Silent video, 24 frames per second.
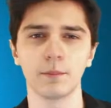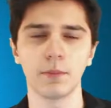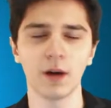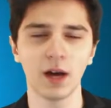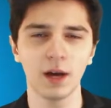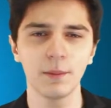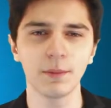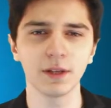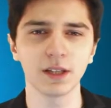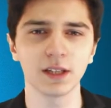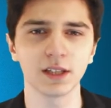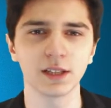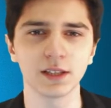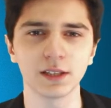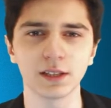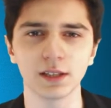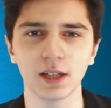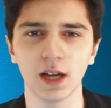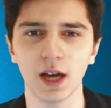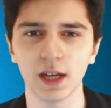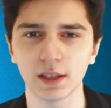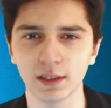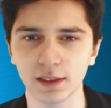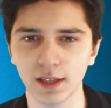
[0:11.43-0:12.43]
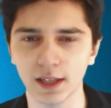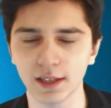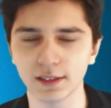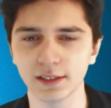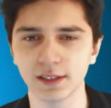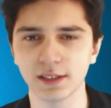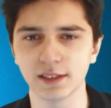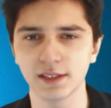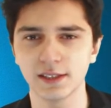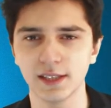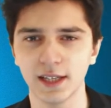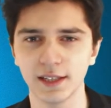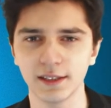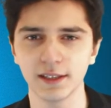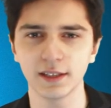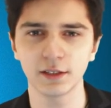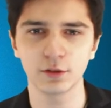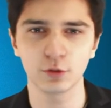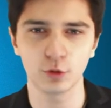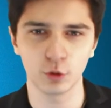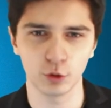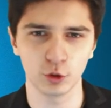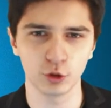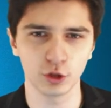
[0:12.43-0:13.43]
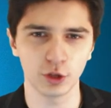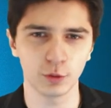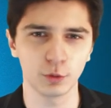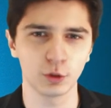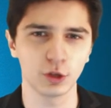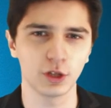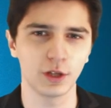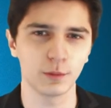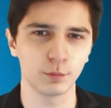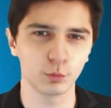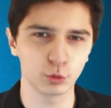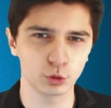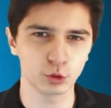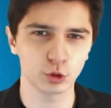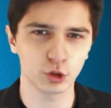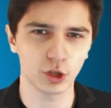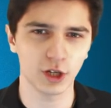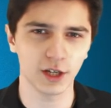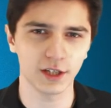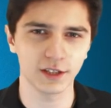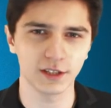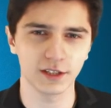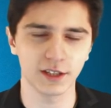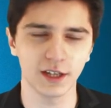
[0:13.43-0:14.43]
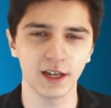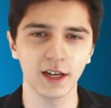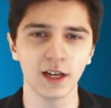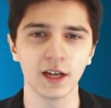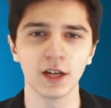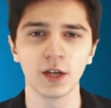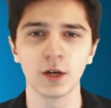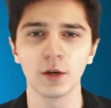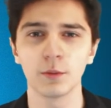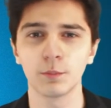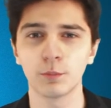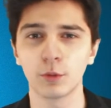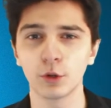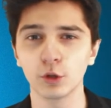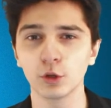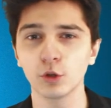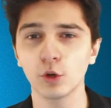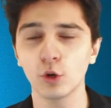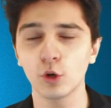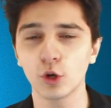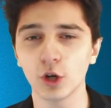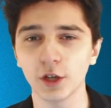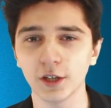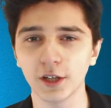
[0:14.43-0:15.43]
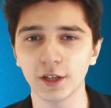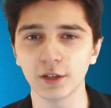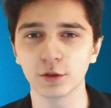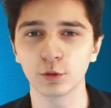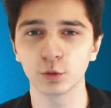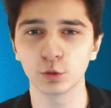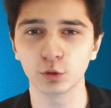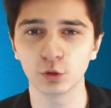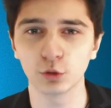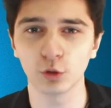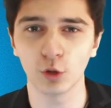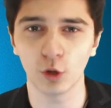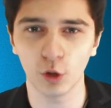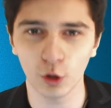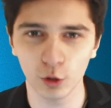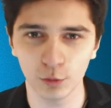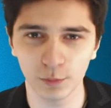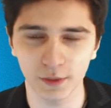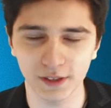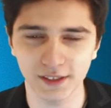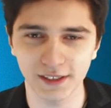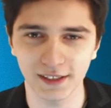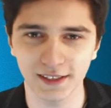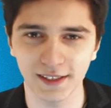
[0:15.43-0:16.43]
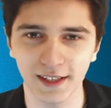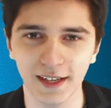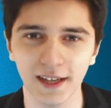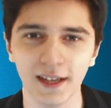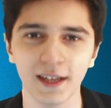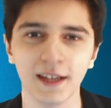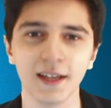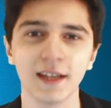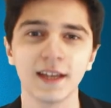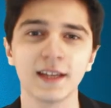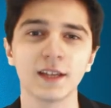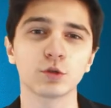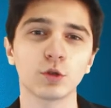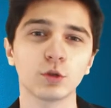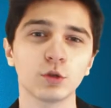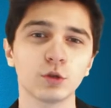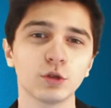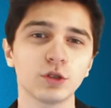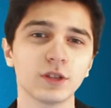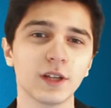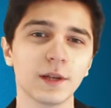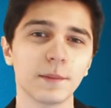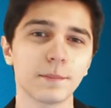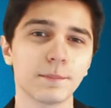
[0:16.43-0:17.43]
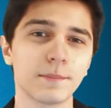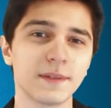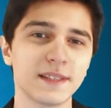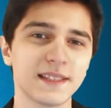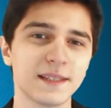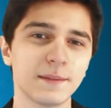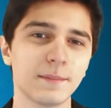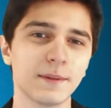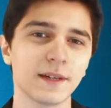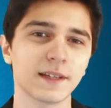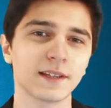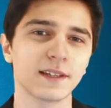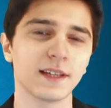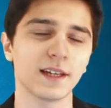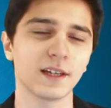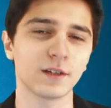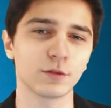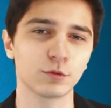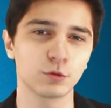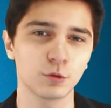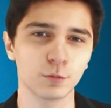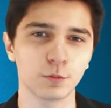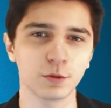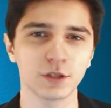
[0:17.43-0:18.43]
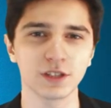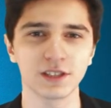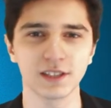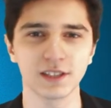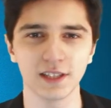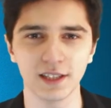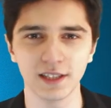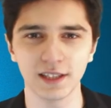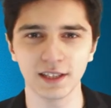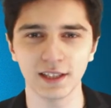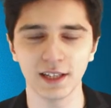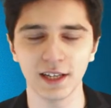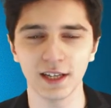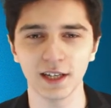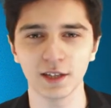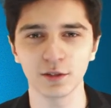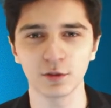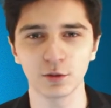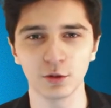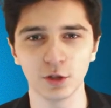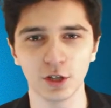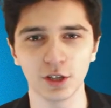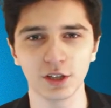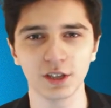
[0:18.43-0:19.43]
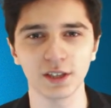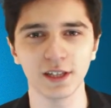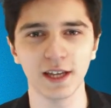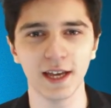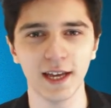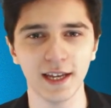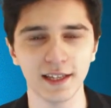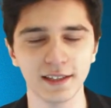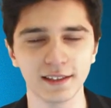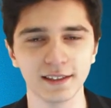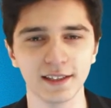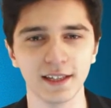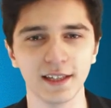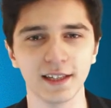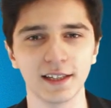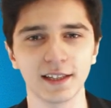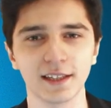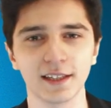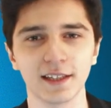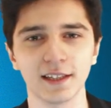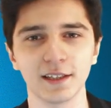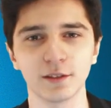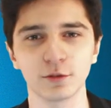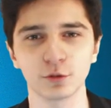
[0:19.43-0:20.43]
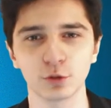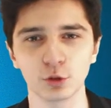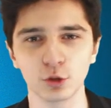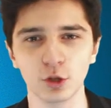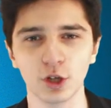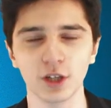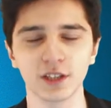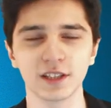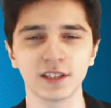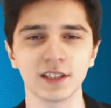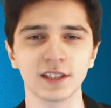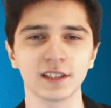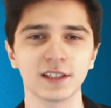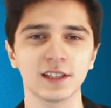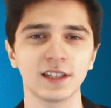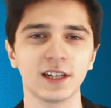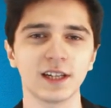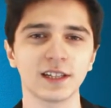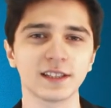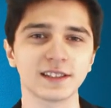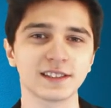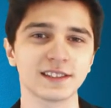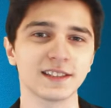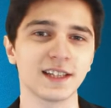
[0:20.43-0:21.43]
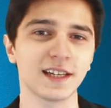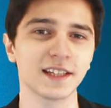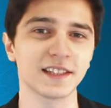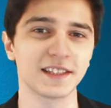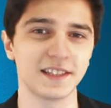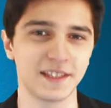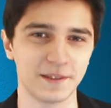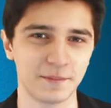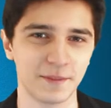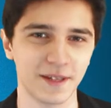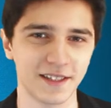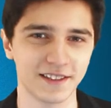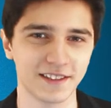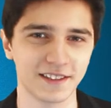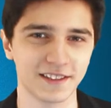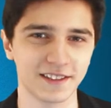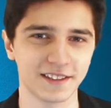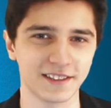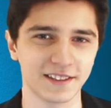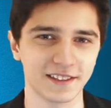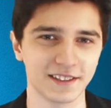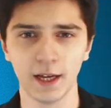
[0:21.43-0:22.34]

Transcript: Bahamaların Atlantis Cennet Koyu'nda bulunan bu su kaydıra boyu o kadar da uzun olmasa da sonunda bizi bekleyen sürprizleriyle dünyanın en tehlikeli su kaydırakları arasına girmektedir.